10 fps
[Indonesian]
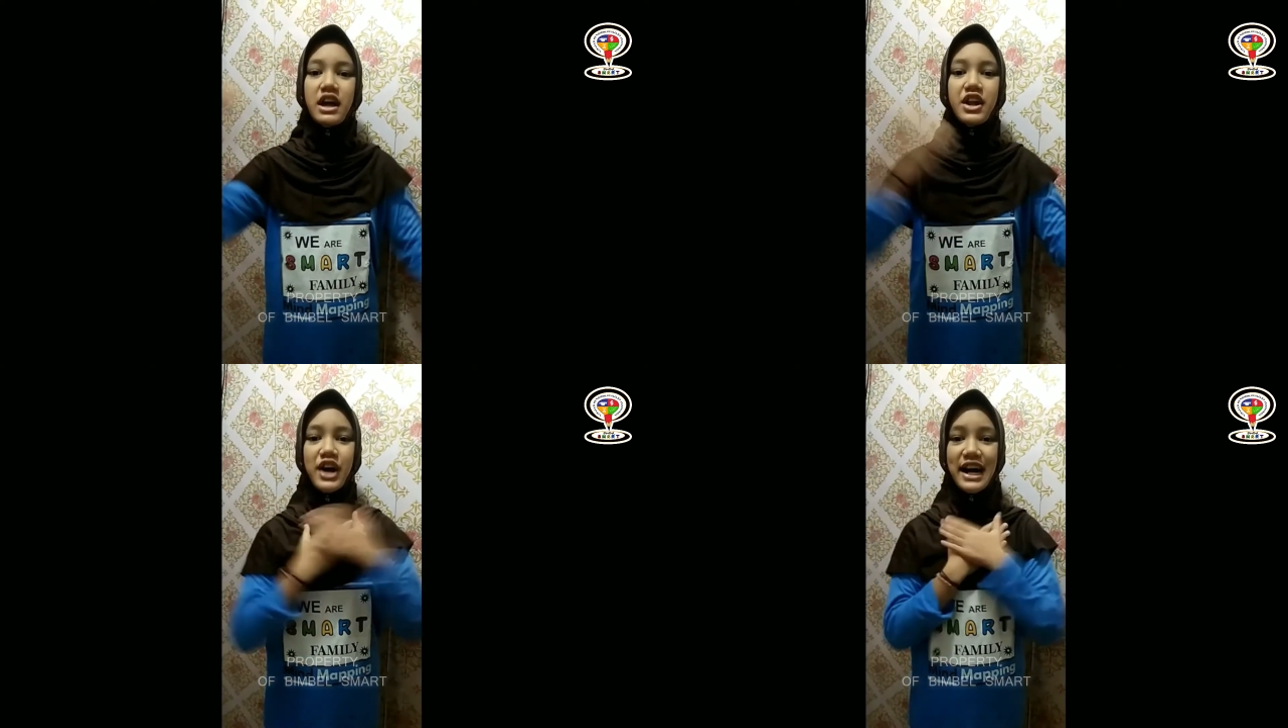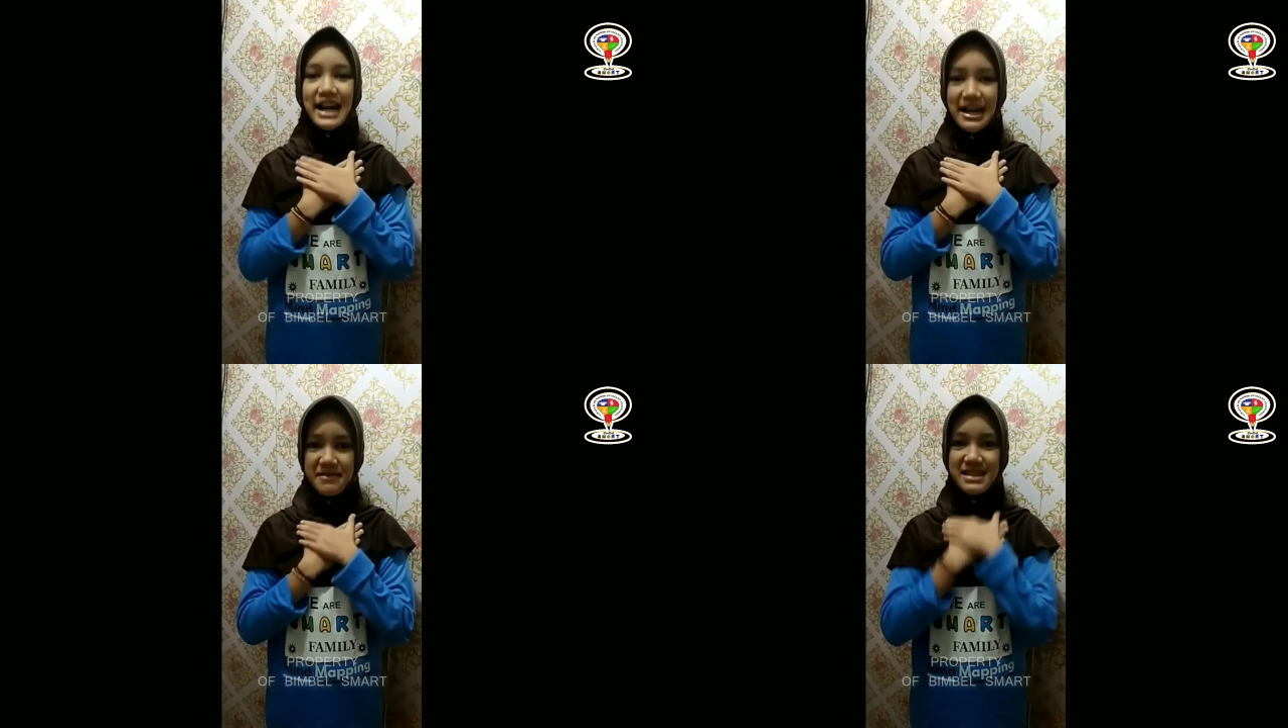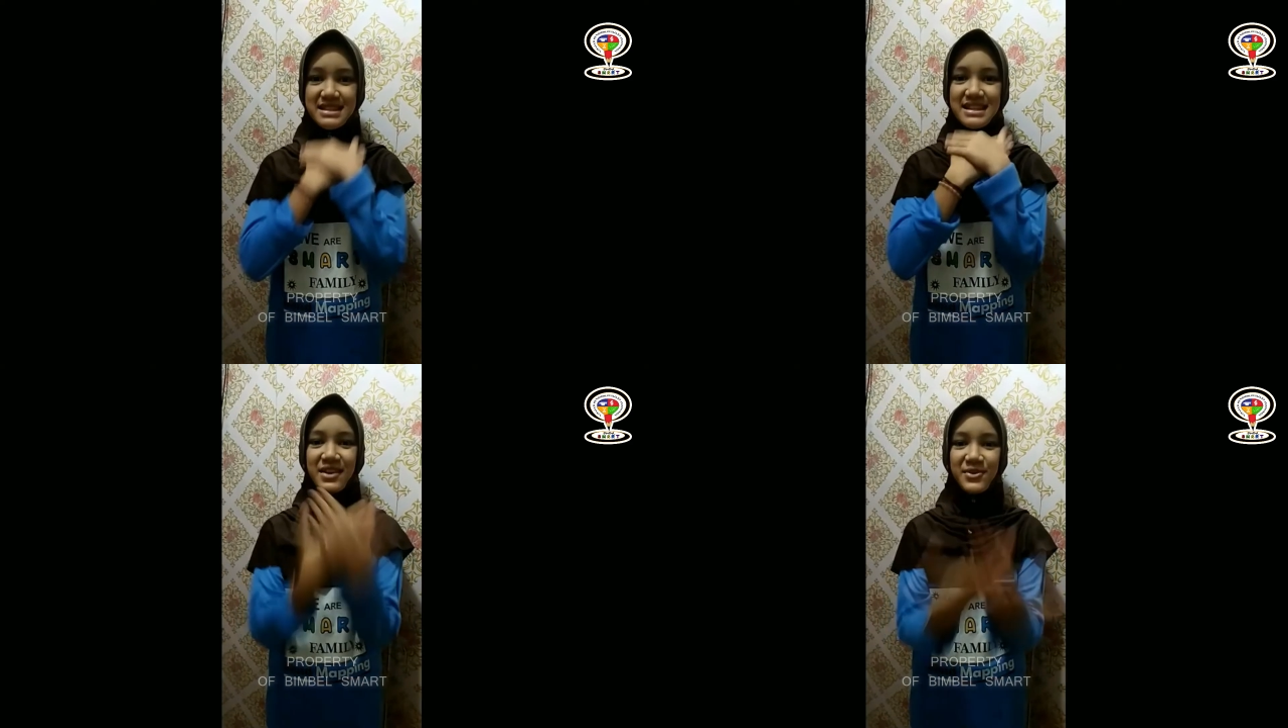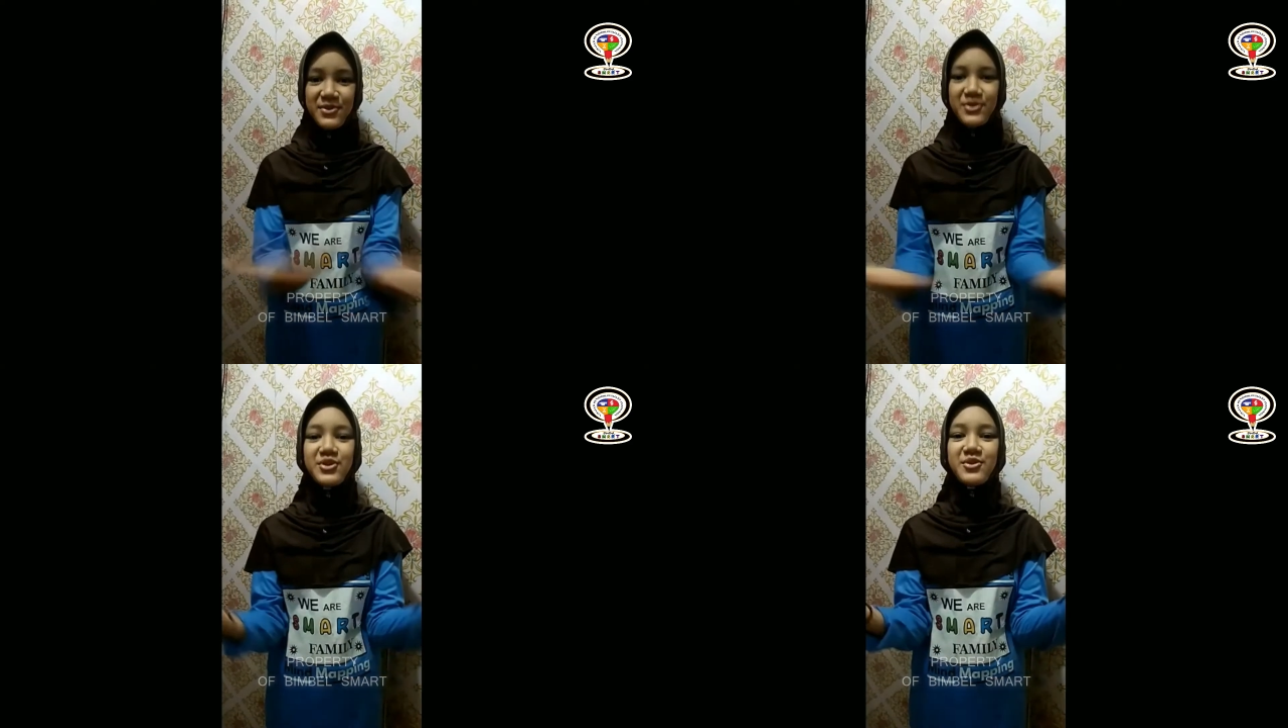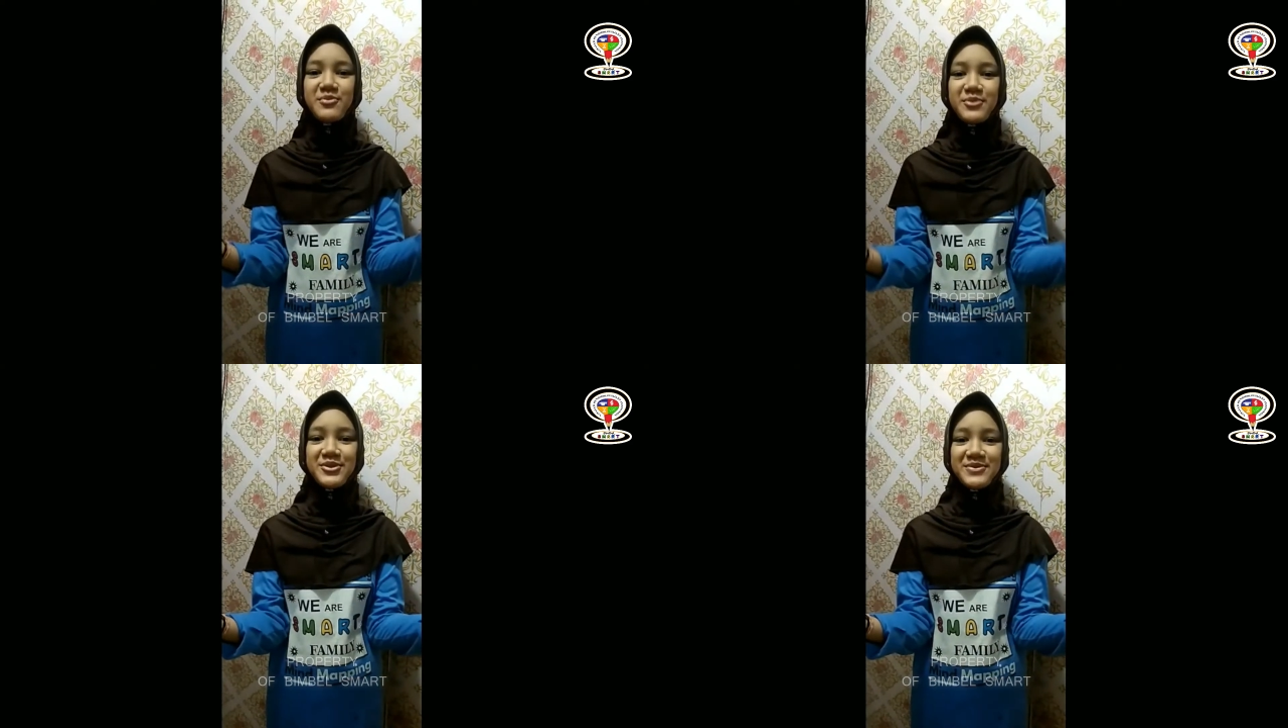Doa kami selalu
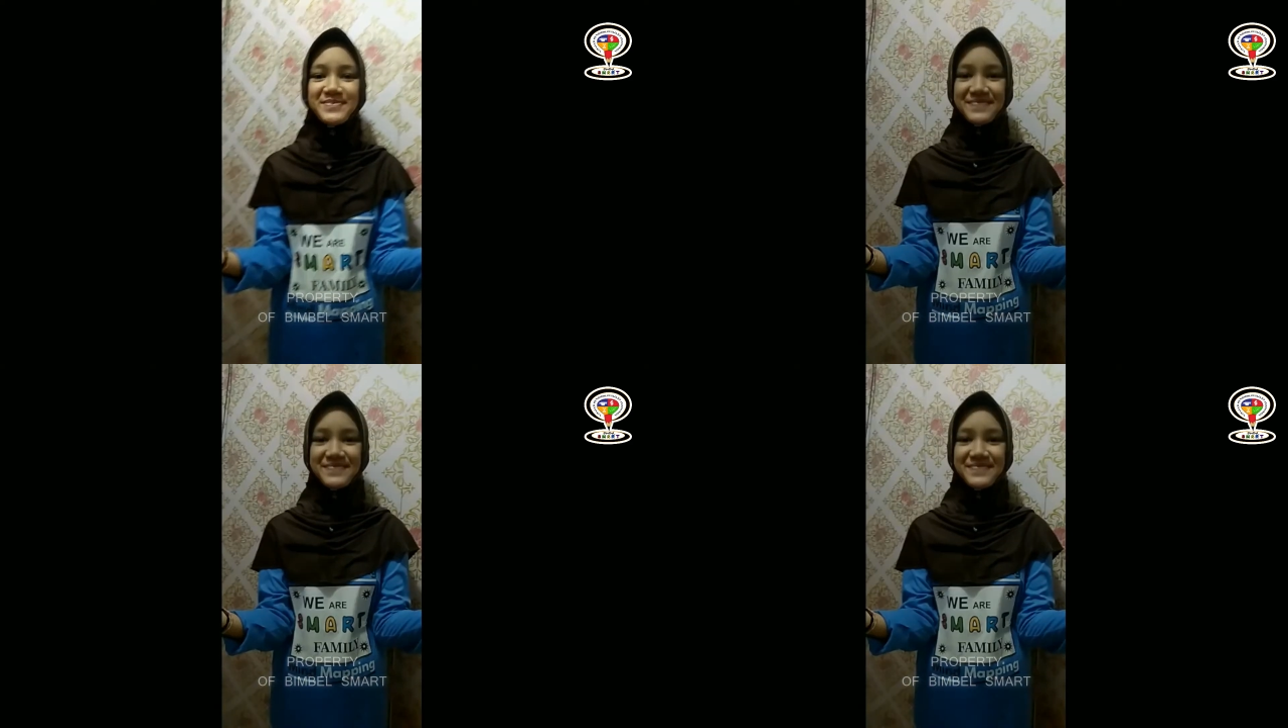untukmu.